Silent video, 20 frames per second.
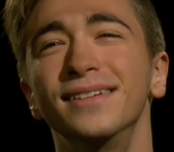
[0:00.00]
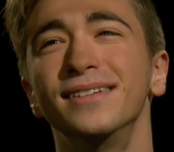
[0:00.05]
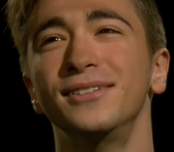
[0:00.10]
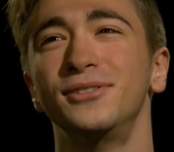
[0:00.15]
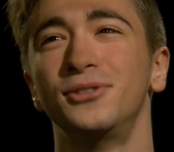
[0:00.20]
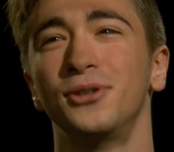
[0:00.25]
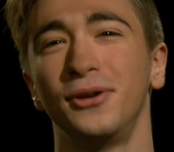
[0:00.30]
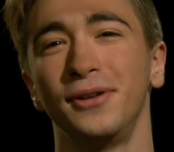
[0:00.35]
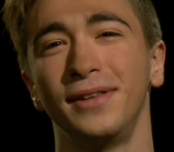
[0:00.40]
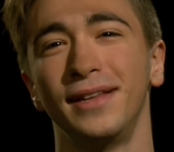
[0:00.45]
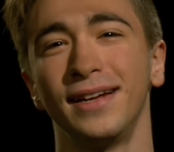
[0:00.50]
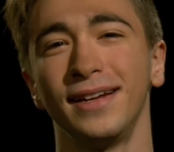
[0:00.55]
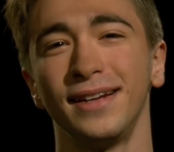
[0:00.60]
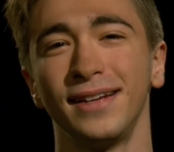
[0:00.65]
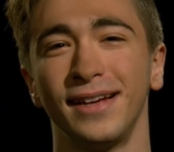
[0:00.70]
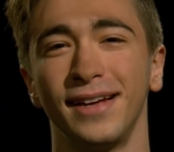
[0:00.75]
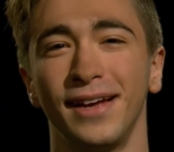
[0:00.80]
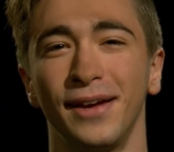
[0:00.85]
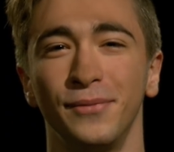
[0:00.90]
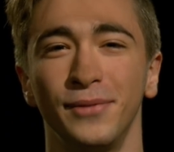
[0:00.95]
Şöyle,
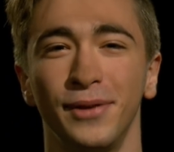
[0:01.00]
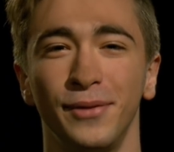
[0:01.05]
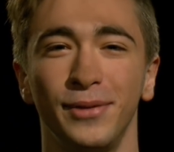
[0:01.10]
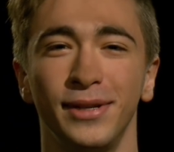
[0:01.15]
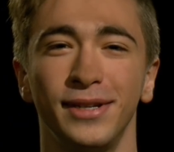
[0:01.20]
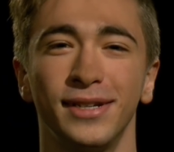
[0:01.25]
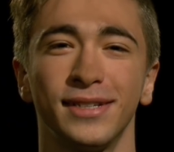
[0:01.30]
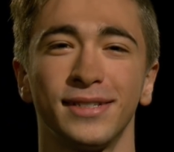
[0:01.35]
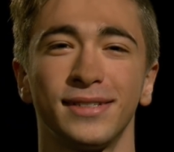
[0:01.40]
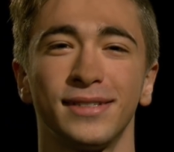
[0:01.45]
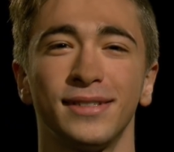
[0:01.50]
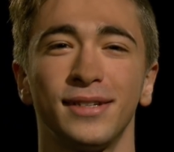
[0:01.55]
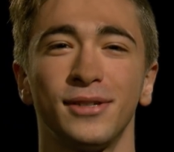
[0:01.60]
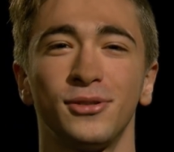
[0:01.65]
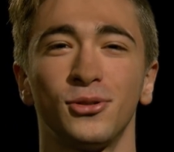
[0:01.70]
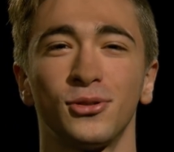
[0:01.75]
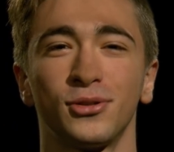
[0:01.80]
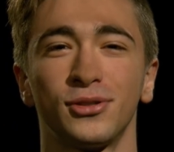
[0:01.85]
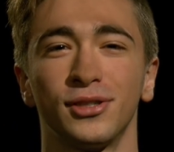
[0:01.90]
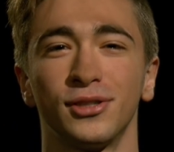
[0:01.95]
Emre beni aslında
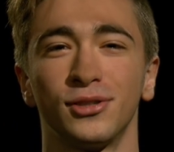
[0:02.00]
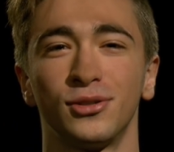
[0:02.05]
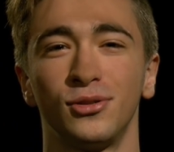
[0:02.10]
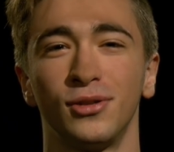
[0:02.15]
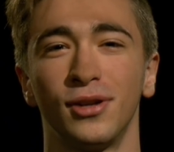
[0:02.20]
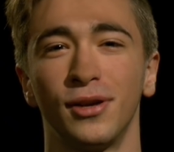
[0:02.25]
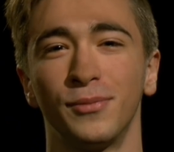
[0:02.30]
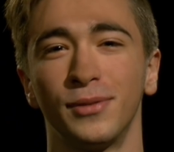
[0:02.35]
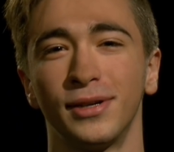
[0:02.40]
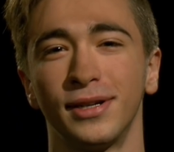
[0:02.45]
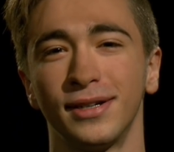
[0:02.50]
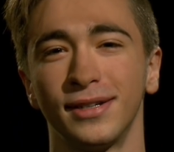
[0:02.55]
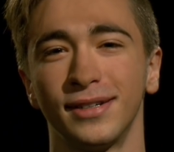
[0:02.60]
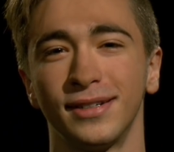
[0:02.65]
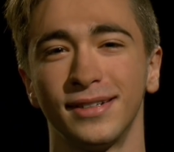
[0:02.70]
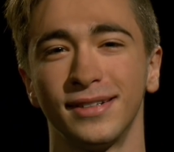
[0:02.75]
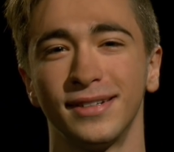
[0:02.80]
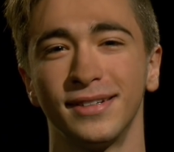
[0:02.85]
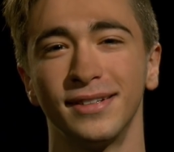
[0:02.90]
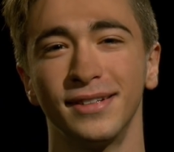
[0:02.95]
çok çalıştırıyor ama
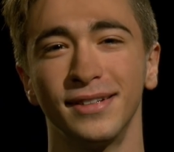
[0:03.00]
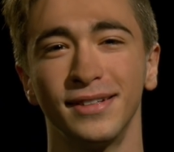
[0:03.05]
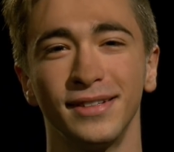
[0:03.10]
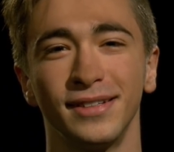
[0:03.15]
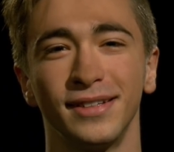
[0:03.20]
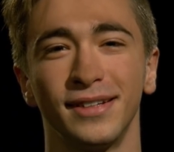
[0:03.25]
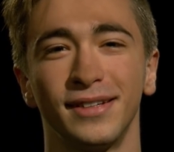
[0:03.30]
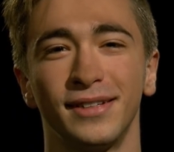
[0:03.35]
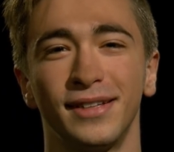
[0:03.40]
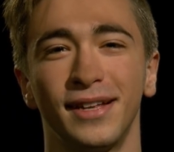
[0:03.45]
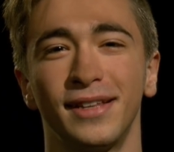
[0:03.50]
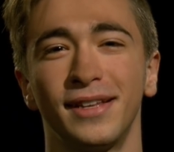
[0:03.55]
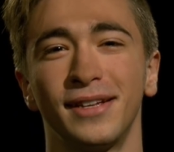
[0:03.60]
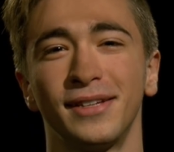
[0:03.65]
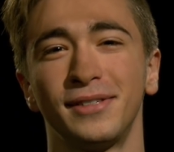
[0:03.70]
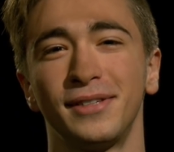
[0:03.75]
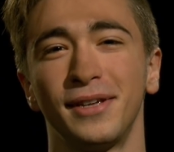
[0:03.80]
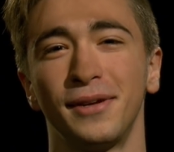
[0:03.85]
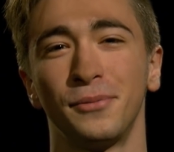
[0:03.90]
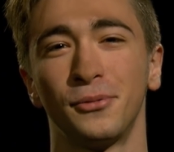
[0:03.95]

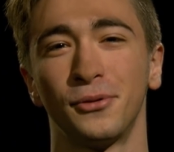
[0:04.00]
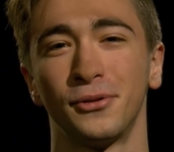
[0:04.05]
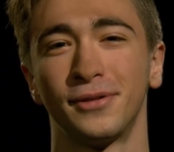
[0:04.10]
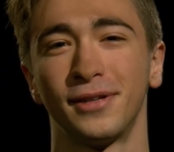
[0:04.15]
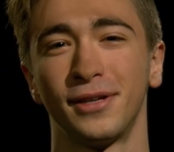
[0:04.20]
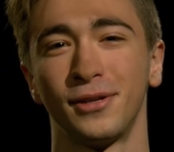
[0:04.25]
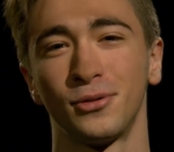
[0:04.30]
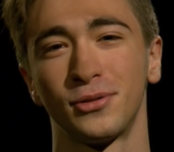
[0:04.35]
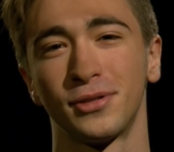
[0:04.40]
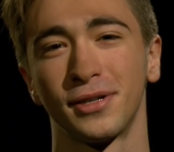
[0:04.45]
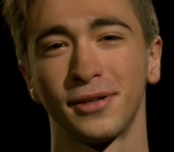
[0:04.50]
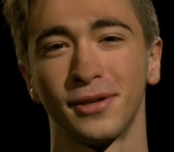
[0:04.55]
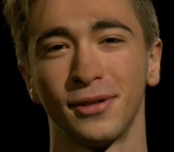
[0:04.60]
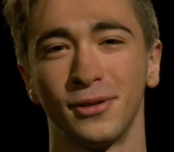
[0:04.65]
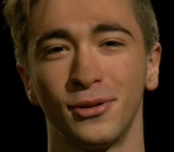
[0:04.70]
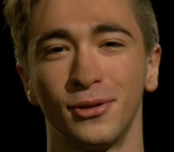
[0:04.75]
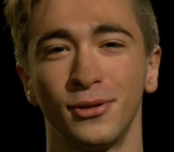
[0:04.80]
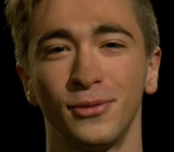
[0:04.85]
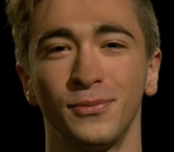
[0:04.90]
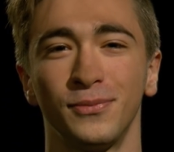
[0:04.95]
nedense hep ondan yüksek
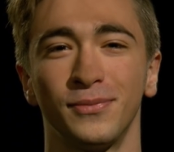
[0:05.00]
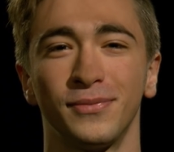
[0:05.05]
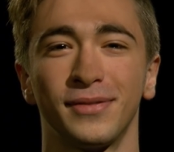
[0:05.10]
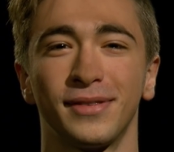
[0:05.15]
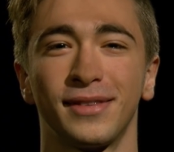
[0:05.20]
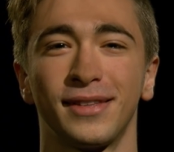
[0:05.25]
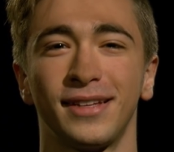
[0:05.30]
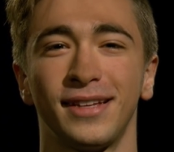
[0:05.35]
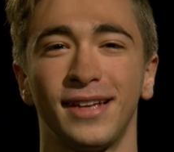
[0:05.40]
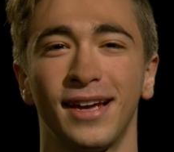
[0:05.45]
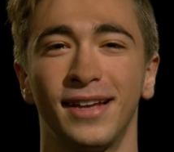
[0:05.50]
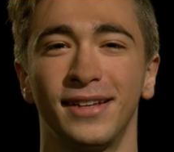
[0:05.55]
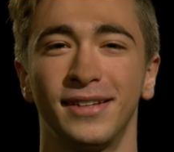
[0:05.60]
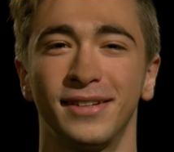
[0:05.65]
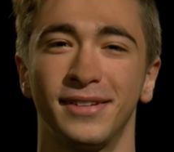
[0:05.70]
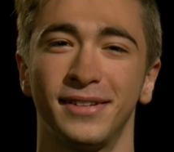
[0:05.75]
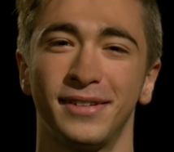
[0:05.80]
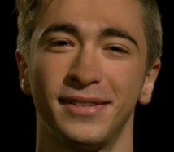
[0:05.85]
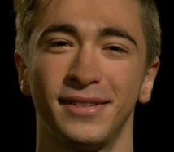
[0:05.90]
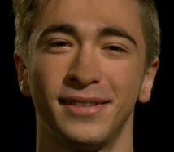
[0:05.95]
alıyorum. Yani
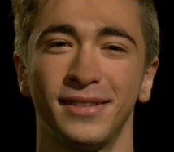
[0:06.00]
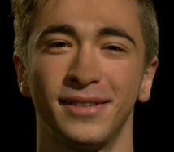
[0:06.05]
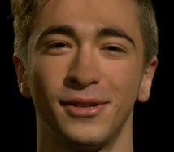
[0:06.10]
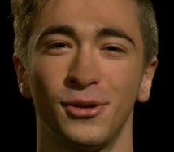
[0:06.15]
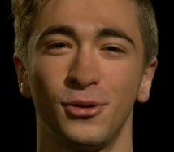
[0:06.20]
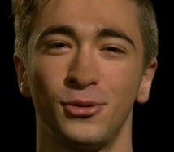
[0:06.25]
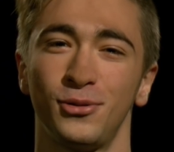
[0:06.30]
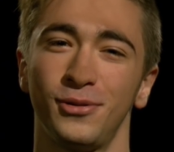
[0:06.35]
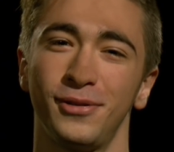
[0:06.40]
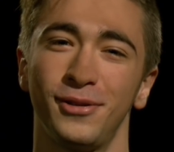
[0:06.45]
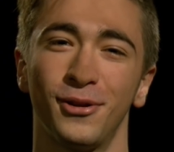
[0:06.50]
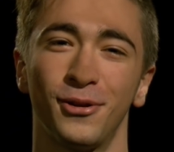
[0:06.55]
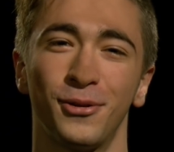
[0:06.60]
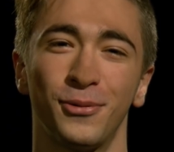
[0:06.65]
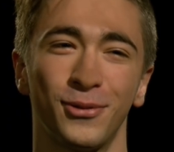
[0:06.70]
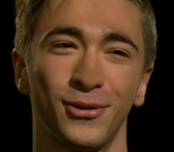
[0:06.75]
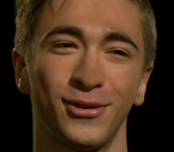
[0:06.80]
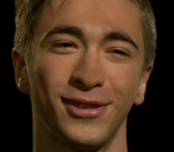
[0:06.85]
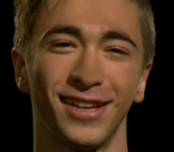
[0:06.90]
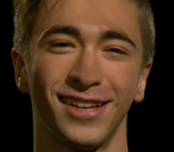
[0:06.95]
özür diliyorum
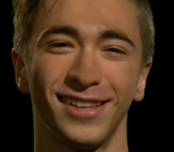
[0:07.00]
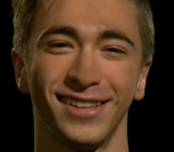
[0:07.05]
ondan.